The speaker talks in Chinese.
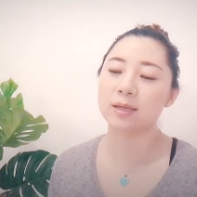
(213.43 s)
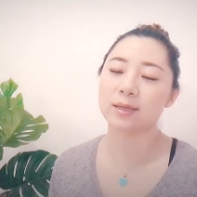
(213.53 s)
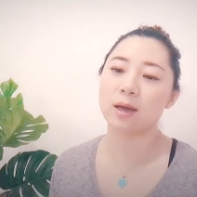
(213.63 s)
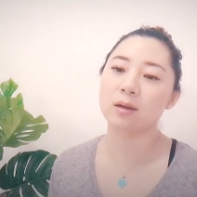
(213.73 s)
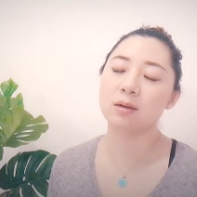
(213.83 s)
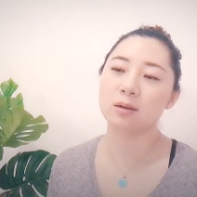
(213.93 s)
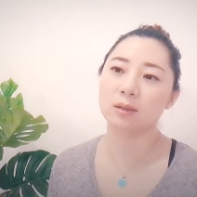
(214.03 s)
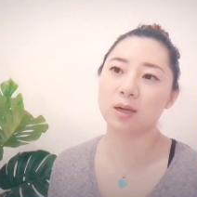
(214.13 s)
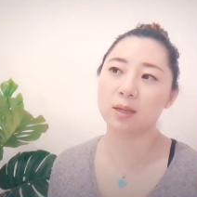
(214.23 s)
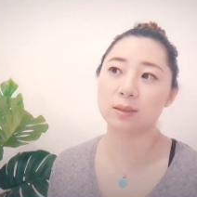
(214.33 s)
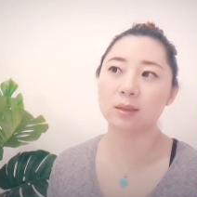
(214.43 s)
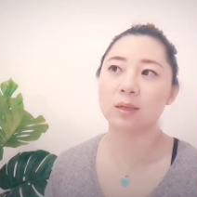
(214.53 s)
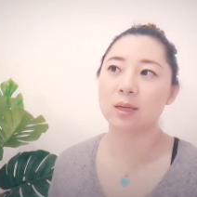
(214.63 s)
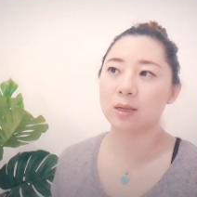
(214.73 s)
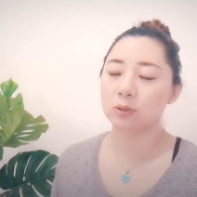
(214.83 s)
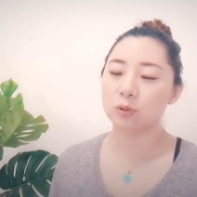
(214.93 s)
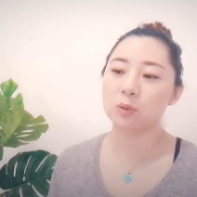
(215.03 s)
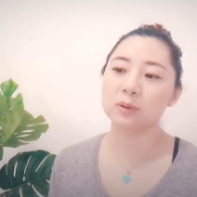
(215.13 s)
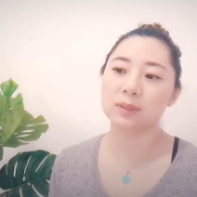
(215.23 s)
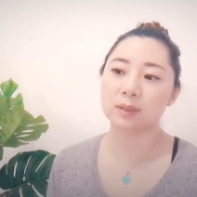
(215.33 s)
严格的
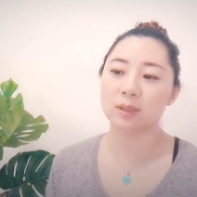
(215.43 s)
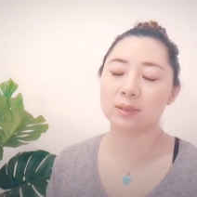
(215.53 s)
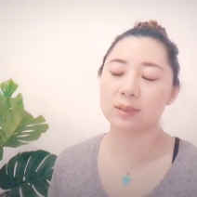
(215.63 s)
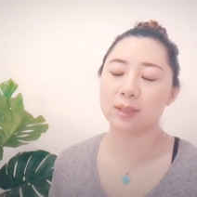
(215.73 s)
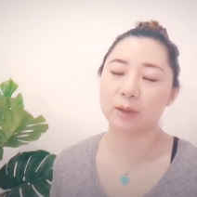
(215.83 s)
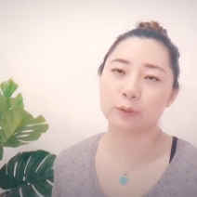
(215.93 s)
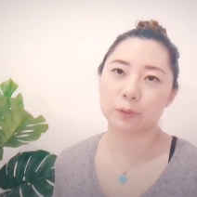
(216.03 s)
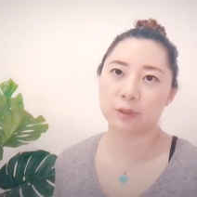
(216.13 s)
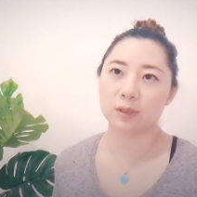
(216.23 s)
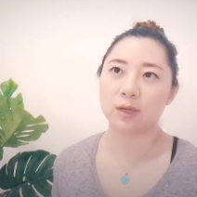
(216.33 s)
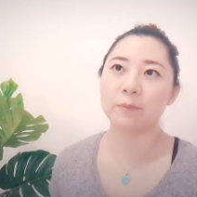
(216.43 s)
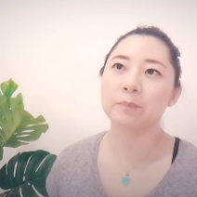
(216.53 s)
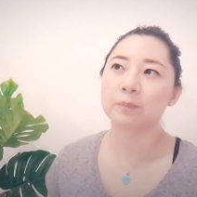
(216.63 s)
终极的极简主义者。